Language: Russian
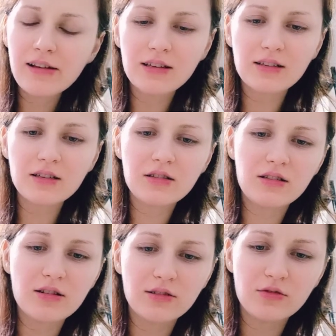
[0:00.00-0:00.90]
Я
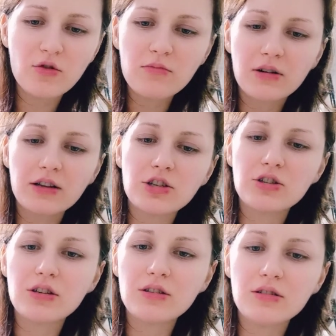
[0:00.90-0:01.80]
засиделась дома,
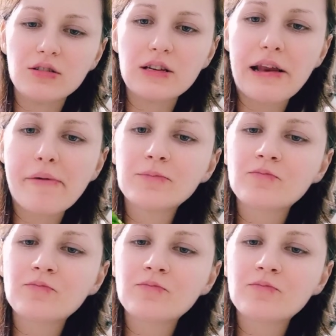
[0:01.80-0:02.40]
конечно, на этой неделе.